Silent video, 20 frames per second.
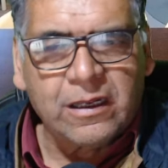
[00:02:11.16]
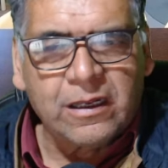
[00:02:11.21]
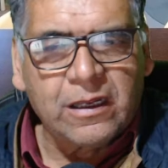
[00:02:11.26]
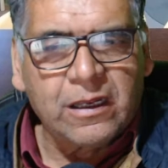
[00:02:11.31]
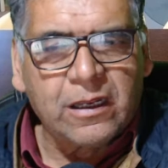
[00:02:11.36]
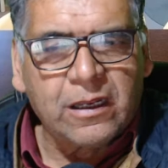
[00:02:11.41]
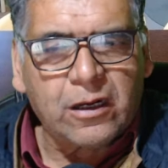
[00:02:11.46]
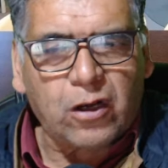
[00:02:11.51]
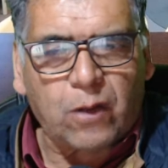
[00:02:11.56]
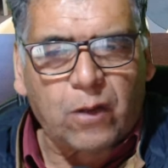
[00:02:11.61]

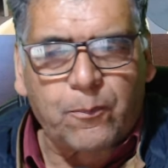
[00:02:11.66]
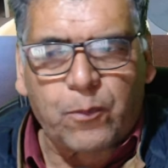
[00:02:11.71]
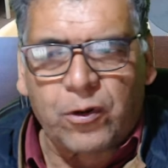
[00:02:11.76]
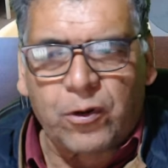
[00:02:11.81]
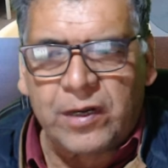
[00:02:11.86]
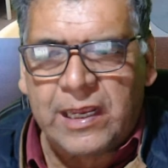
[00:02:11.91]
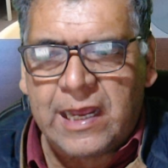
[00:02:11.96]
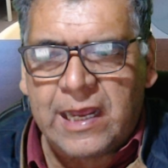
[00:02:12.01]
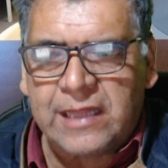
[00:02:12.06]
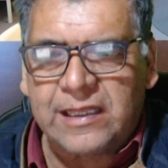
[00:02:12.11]
lo
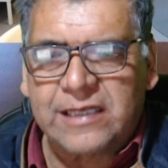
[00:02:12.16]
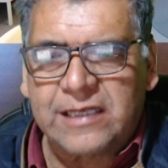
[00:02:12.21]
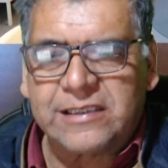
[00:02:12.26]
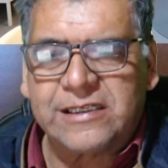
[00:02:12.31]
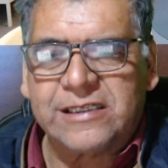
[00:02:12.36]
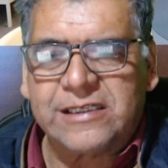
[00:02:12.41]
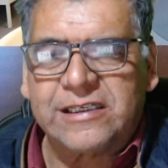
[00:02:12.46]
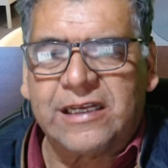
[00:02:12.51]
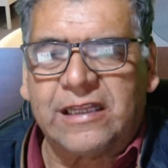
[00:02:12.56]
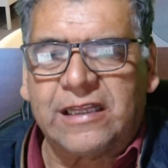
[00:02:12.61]
ponían
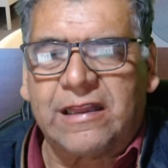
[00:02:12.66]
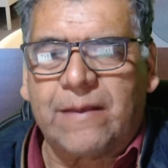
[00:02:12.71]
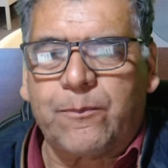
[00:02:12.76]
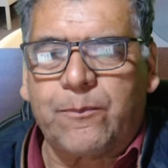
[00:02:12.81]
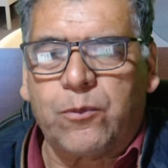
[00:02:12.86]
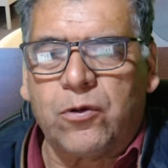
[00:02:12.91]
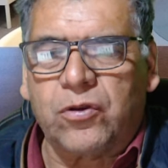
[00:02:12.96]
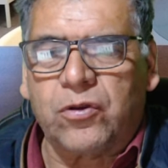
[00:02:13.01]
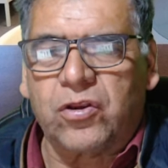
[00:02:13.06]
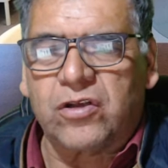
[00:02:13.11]
17
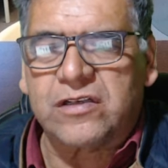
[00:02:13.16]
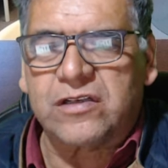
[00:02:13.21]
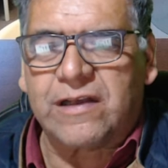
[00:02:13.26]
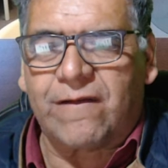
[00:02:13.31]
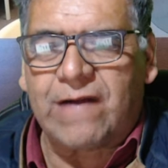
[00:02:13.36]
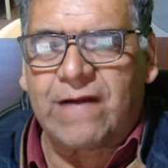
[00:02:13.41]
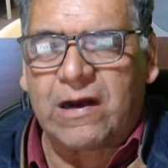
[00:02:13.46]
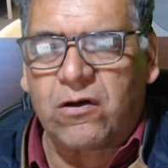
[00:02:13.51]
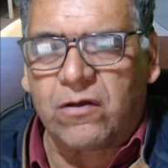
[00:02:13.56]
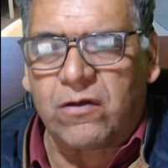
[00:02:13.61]
puntos
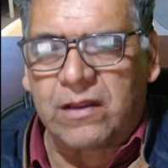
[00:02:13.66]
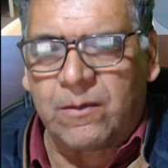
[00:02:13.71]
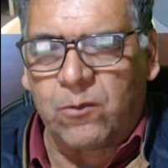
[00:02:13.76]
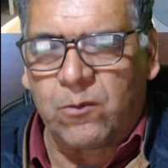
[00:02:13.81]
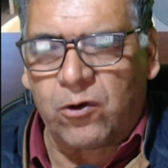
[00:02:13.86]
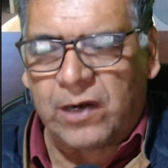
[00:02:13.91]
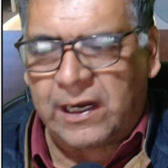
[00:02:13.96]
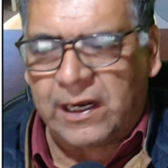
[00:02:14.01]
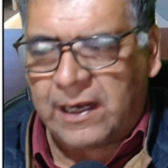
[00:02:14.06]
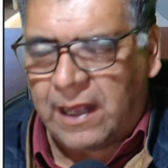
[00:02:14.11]
abajo de
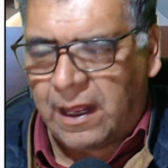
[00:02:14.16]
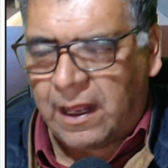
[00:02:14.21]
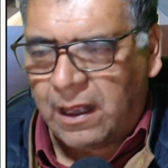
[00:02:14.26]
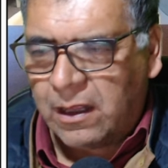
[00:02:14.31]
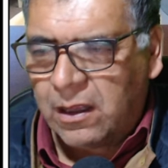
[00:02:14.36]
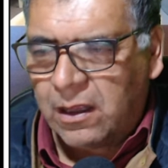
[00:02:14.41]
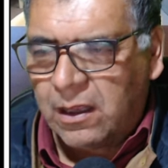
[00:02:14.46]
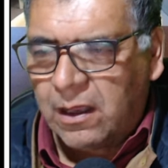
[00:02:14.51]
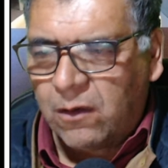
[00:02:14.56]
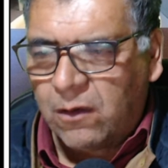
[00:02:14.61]
Morena.
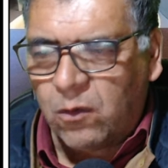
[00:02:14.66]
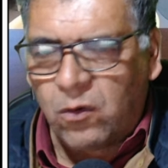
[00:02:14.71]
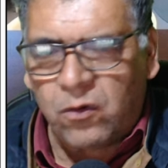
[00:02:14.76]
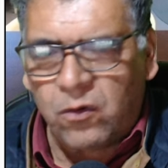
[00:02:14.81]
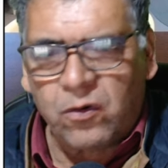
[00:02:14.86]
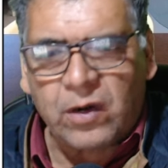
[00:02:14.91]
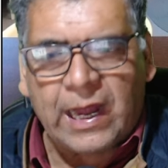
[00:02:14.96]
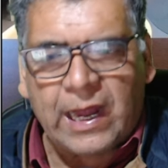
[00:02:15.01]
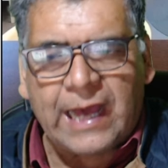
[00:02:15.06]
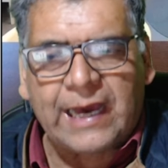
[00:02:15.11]

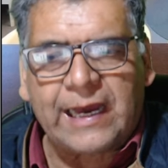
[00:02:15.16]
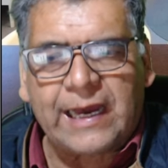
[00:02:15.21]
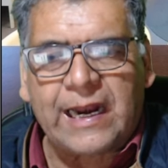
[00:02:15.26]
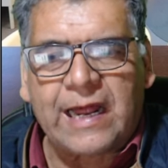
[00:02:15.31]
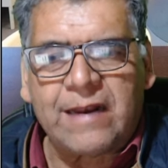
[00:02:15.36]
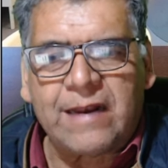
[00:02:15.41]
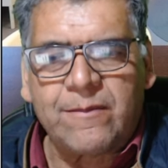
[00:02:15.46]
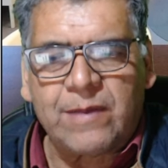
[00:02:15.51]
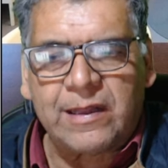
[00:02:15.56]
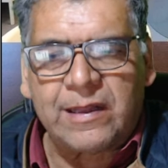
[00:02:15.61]
Una
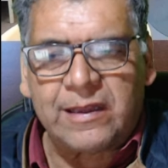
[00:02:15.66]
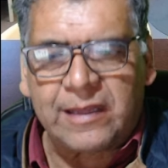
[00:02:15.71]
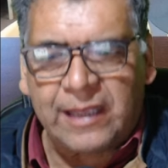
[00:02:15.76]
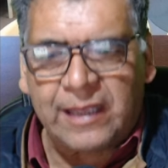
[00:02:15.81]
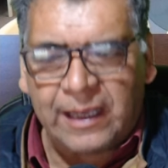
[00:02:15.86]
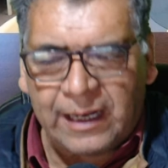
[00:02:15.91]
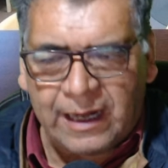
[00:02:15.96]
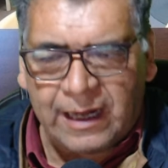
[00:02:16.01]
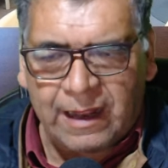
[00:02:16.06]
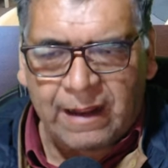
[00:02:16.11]
gran
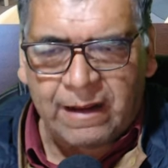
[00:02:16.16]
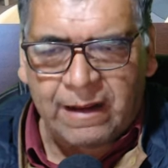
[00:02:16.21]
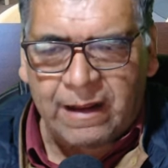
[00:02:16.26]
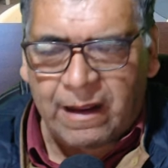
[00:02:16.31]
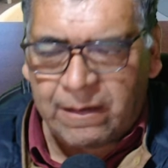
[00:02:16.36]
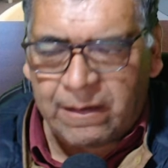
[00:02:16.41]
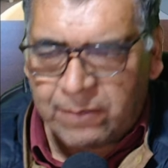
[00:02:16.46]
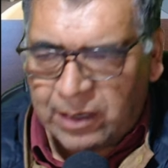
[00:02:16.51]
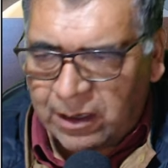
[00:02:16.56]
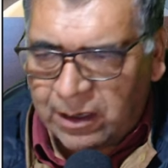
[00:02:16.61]
mentira,
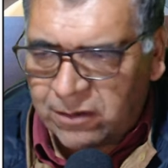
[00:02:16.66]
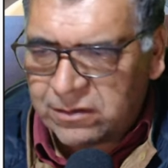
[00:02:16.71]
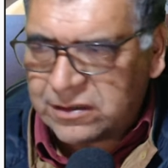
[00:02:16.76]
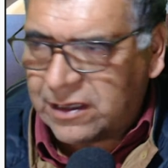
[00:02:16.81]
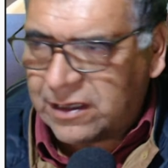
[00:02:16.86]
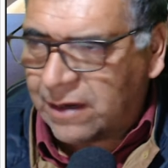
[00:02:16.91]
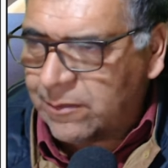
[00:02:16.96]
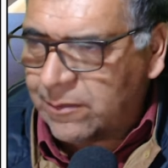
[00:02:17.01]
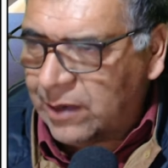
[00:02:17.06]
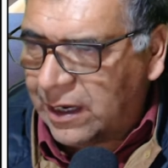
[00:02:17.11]
amigos
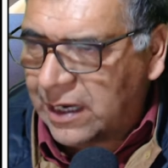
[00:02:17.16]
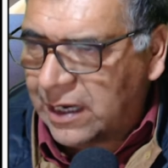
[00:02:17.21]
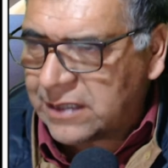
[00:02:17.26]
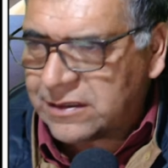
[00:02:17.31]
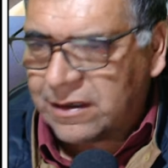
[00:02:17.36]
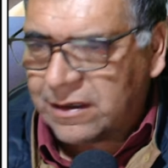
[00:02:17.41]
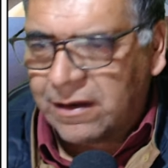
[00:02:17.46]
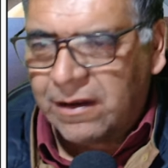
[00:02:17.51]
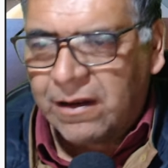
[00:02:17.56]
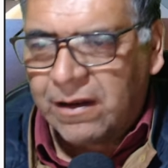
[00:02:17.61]
y amigas.